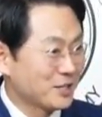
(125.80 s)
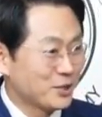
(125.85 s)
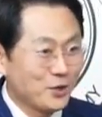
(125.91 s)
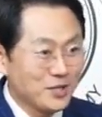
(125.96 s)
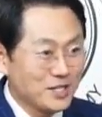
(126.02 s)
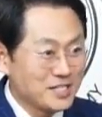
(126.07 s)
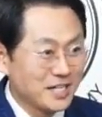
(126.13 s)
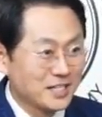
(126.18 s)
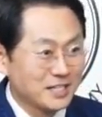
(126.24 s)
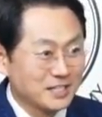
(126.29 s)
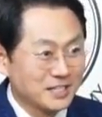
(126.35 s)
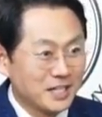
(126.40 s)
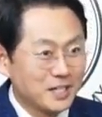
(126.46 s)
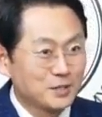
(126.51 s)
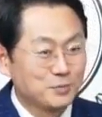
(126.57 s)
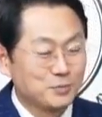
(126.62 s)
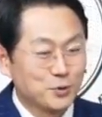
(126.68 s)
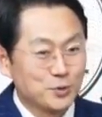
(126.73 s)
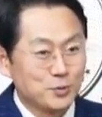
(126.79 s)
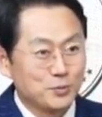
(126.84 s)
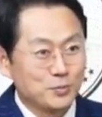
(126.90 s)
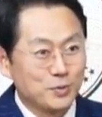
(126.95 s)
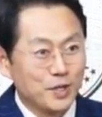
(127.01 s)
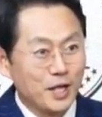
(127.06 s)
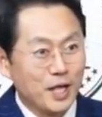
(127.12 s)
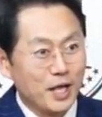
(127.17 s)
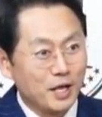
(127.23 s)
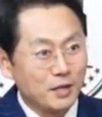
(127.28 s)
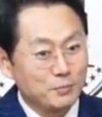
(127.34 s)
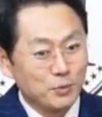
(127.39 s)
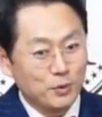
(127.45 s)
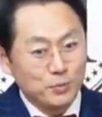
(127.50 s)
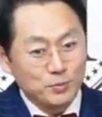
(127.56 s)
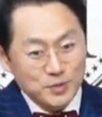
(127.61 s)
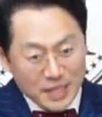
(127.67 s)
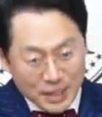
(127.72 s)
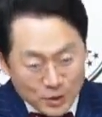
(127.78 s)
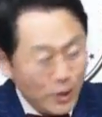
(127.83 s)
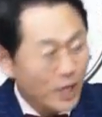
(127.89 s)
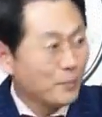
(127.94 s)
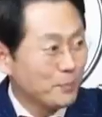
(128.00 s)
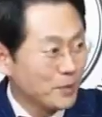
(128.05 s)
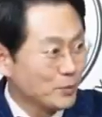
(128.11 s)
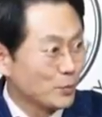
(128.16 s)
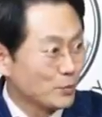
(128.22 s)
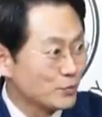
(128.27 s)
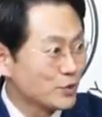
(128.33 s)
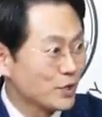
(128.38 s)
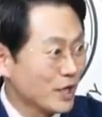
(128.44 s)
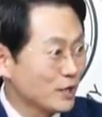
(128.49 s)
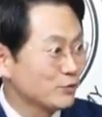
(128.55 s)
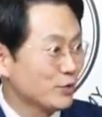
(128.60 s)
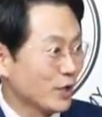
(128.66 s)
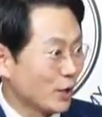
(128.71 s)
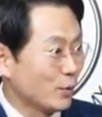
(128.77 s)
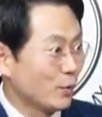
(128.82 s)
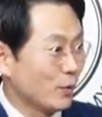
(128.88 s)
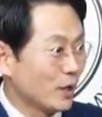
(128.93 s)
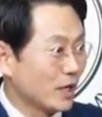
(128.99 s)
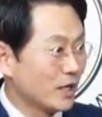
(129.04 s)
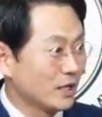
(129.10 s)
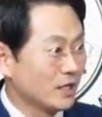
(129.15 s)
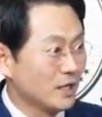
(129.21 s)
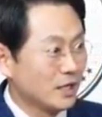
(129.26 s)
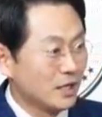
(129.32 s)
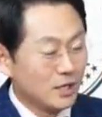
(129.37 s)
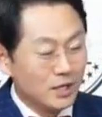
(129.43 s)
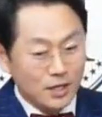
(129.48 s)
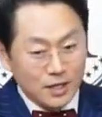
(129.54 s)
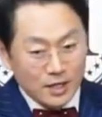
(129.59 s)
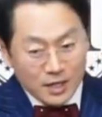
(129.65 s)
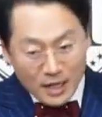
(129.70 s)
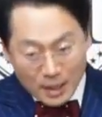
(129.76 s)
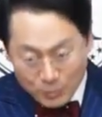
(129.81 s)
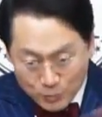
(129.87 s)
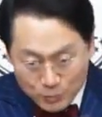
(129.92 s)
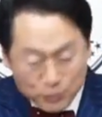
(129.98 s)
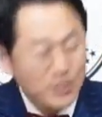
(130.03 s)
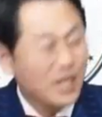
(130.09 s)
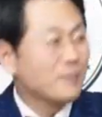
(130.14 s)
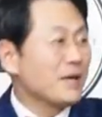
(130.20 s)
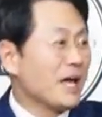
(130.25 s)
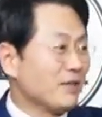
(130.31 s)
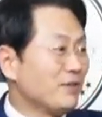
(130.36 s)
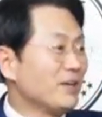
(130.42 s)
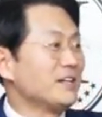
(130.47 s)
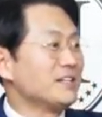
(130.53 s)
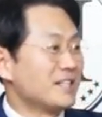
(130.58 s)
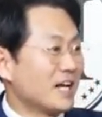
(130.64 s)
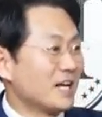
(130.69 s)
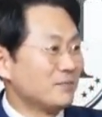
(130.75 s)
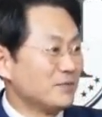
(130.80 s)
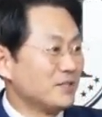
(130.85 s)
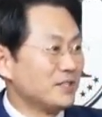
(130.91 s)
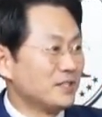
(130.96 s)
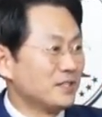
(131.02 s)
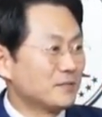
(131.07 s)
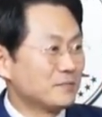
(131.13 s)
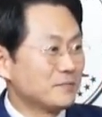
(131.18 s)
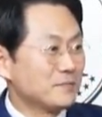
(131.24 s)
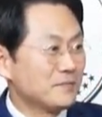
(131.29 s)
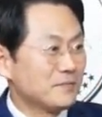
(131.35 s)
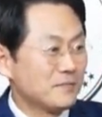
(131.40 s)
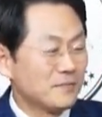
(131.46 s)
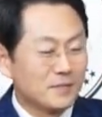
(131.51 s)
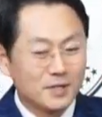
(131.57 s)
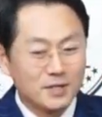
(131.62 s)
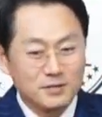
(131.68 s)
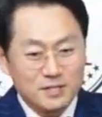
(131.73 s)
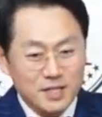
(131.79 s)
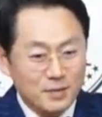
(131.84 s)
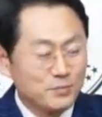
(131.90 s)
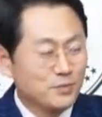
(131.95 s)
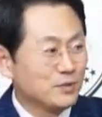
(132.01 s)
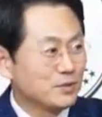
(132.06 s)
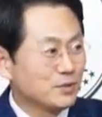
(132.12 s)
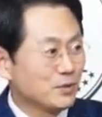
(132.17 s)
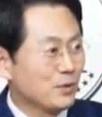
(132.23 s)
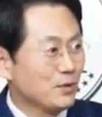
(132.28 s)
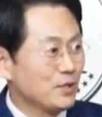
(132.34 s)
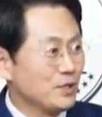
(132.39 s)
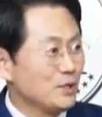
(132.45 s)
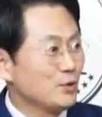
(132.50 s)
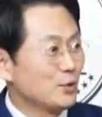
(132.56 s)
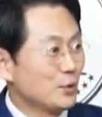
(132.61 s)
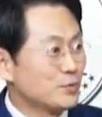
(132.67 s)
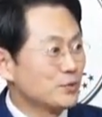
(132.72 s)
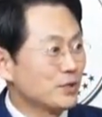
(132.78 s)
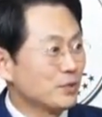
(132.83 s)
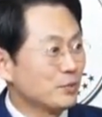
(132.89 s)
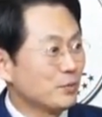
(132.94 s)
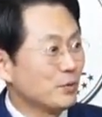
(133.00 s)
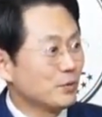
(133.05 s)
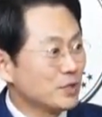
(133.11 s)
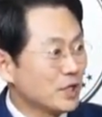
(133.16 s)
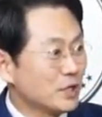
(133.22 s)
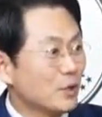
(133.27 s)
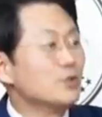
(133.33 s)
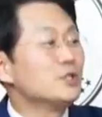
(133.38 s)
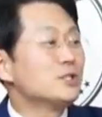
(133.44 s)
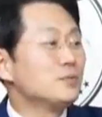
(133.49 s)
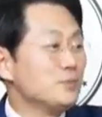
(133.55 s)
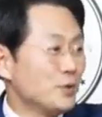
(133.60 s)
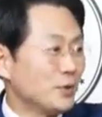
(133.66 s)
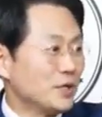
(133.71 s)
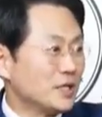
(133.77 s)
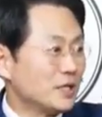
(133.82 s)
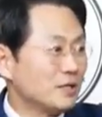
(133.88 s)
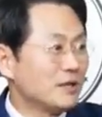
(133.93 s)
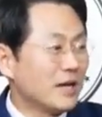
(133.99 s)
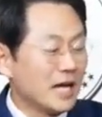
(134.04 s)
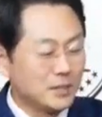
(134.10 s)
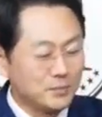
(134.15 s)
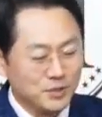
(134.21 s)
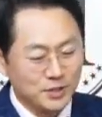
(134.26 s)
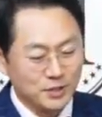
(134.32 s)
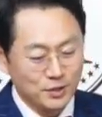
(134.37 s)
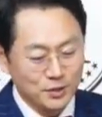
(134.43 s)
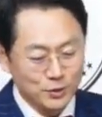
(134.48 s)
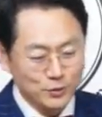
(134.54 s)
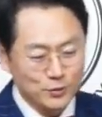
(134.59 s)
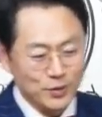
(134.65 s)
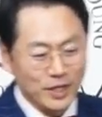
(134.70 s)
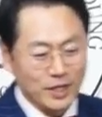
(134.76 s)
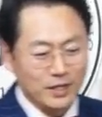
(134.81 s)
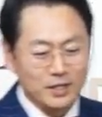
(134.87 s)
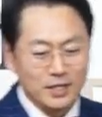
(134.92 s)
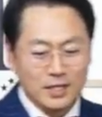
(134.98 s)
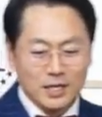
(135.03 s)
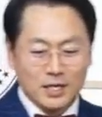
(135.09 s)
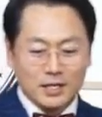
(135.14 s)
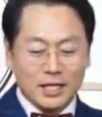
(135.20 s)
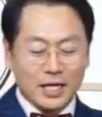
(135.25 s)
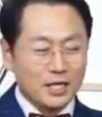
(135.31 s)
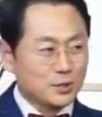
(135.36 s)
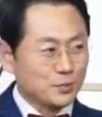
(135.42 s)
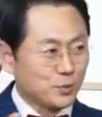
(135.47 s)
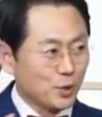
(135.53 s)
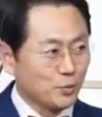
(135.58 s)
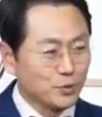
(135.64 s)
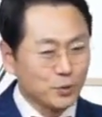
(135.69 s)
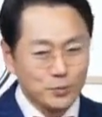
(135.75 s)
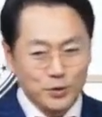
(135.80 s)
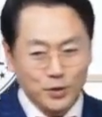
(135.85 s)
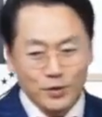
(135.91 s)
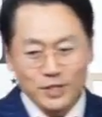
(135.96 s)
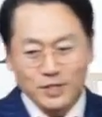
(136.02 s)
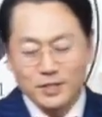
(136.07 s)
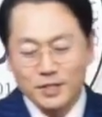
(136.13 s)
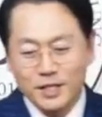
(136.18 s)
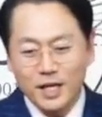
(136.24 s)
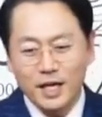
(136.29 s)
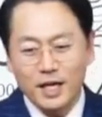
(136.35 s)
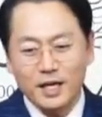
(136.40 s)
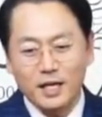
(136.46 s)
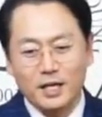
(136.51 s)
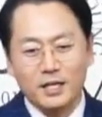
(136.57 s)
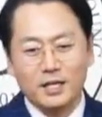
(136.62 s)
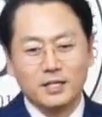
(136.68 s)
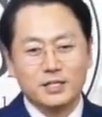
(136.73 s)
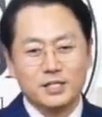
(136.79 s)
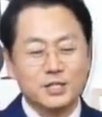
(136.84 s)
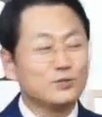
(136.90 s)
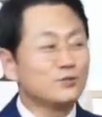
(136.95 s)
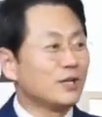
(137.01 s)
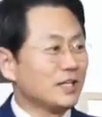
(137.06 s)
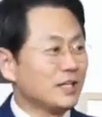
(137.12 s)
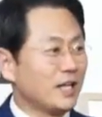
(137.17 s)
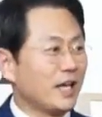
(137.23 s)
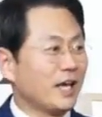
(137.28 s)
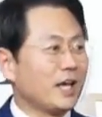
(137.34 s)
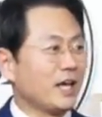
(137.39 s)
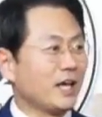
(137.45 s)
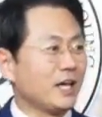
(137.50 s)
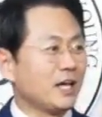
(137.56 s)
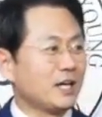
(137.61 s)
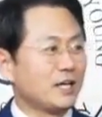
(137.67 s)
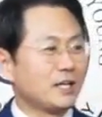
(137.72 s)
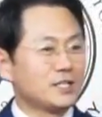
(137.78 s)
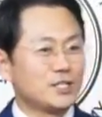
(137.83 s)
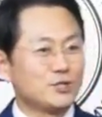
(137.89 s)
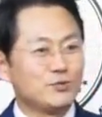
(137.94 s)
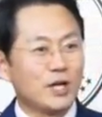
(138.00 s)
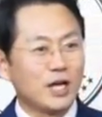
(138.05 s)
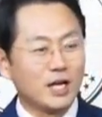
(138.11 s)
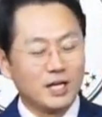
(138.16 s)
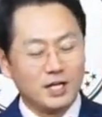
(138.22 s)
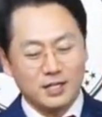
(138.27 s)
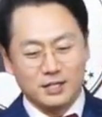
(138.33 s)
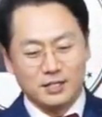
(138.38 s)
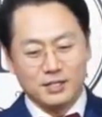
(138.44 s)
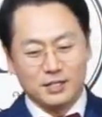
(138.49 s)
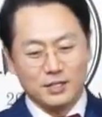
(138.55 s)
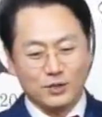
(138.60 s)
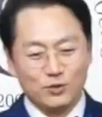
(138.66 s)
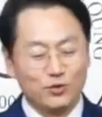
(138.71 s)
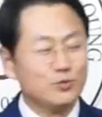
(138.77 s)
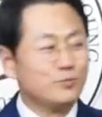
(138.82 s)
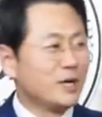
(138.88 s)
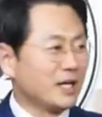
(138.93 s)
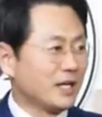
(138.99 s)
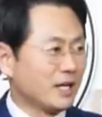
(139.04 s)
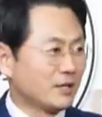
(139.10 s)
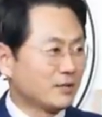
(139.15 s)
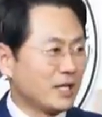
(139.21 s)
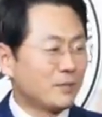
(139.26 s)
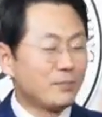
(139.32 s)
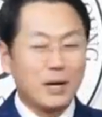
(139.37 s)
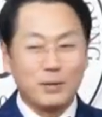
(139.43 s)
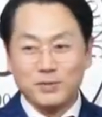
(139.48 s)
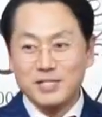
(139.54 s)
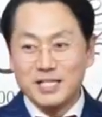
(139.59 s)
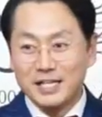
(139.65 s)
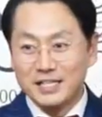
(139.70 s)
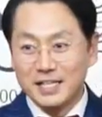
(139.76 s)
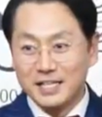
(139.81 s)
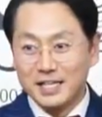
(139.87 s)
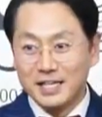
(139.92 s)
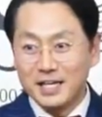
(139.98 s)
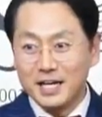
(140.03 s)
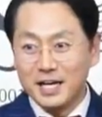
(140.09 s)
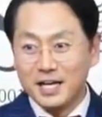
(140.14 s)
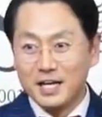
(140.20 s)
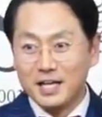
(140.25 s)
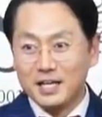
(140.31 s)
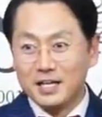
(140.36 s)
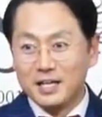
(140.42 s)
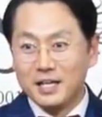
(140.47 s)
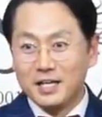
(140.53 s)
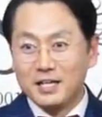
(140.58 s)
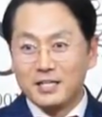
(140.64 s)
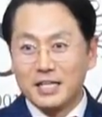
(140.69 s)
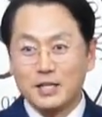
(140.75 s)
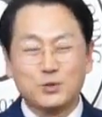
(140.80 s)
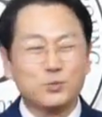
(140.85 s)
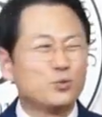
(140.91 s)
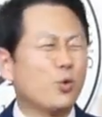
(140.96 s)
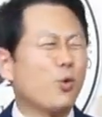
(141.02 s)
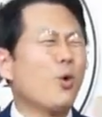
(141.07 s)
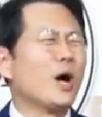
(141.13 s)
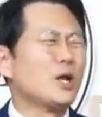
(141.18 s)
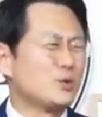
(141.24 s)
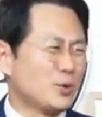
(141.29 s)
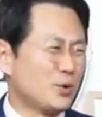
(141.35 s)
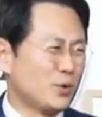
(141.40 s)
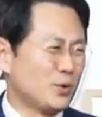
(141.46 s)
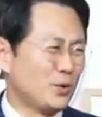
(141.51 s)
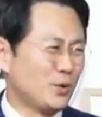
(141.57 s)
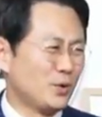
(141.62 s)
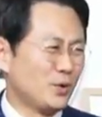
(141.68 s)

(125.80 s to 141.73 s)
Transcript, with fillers: 떨리지 않는, 예를 들면 뭐 자녀 앞에 놓고서 해도 되고, 그러니까 아무 부담이 안 되는 사람들, 그 사람들 떨릴 일 없어요. 뭐 그냥 연습용이니. 그리고 아니면 그런 것도 그냥 내가 좀 너무너무 떨리는데 친구한테, 친구야, 둘만 해. 내가 밥을 살 테니까 나 좀 도와줘.